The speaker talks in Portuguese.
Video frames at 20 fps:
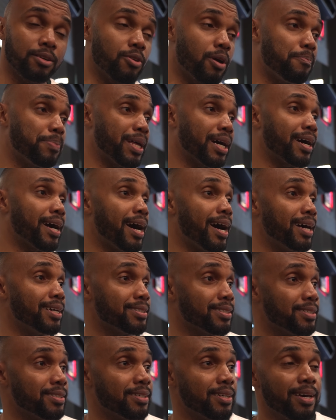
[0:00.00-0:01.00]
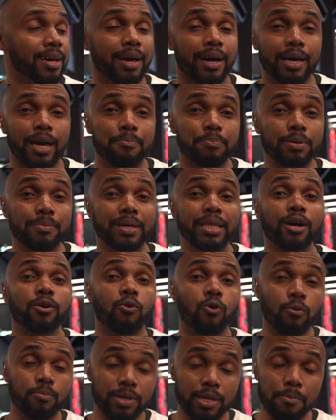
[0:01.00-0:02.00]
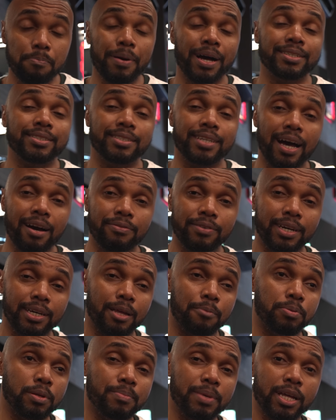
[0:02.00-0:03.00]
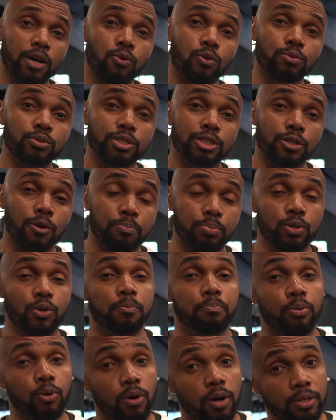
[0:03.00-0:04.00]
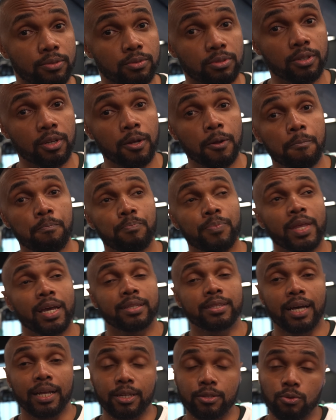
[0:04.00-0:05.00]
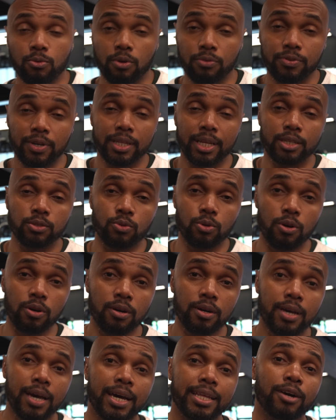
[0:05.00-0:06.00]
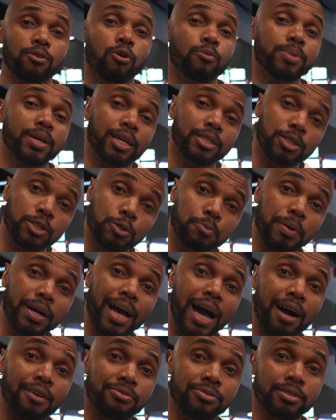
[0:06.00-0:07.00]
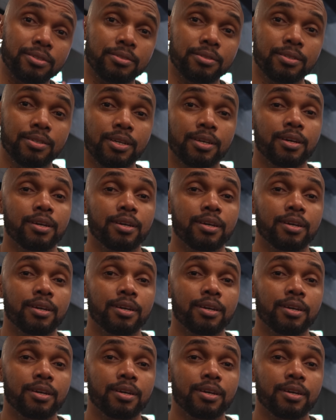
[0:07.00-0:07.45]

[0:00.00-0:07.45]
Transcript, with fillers: eu ia para casa, aí a primeira Kombi que passava, que era a primeira condução para o aeroporto, da área do governador, era a Kombi que a gente pegava.